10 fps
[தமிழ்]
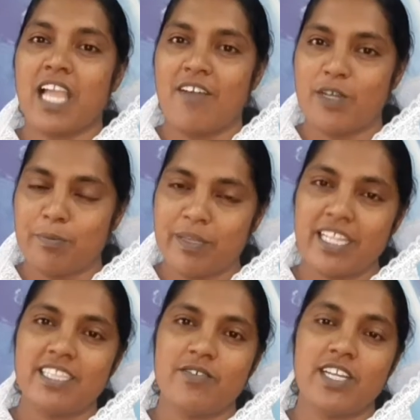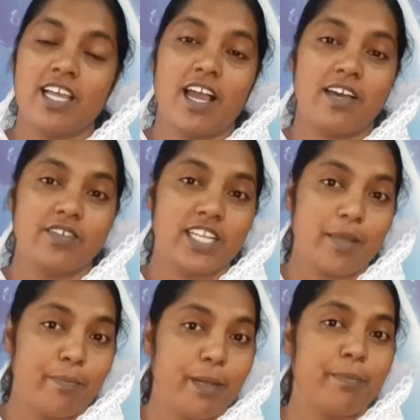அவர் பிறந்தவர் அவர்
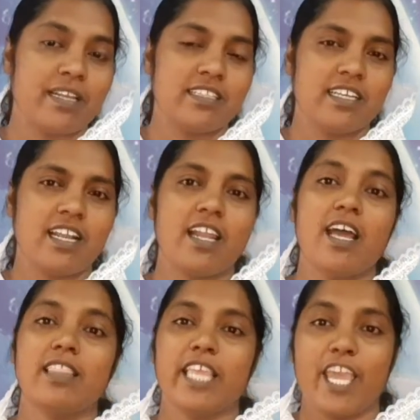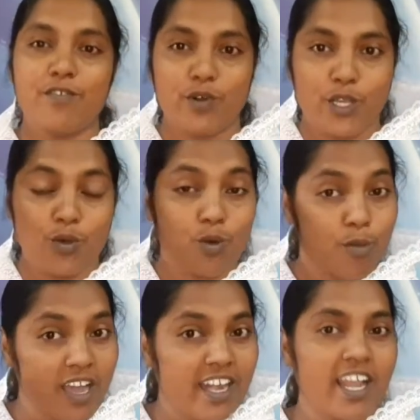எப்படி பிறந்திருக்கிறார்னா தேவனுடைய
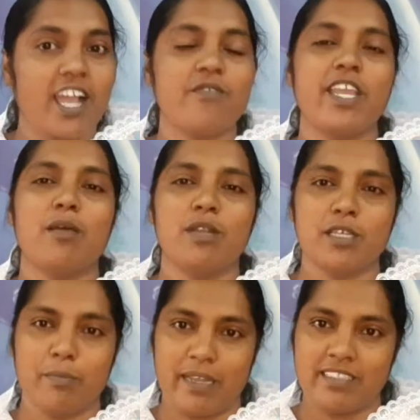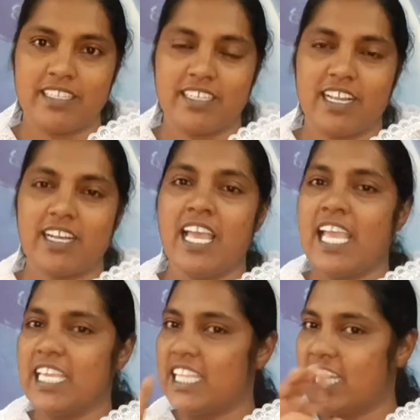குமாரனாகவே நம்மளுக்கு பிறந்திருக்கிறார்
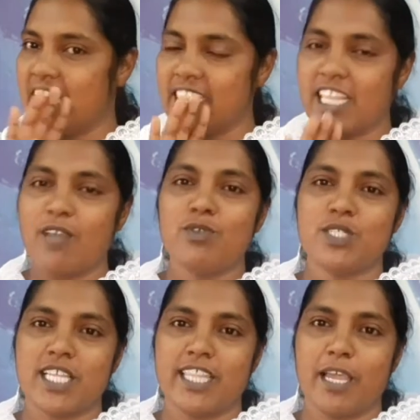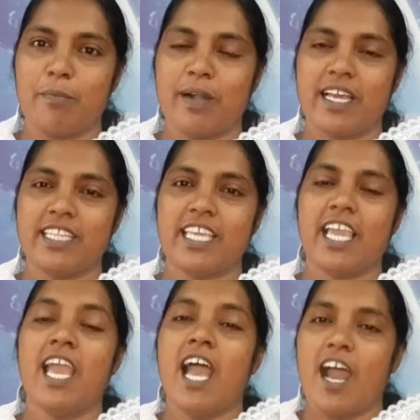இதில் எந்தளவு
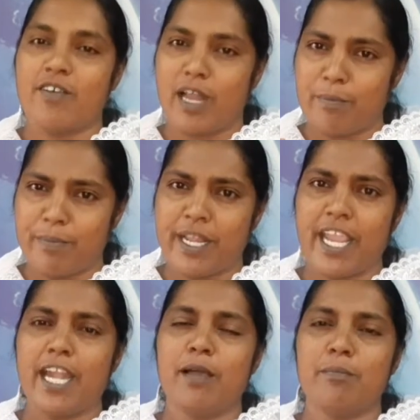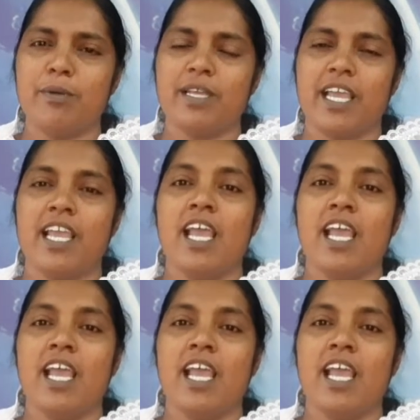சந்தேகப்படாதீங்க அவர் அப்படியே நம்புங்க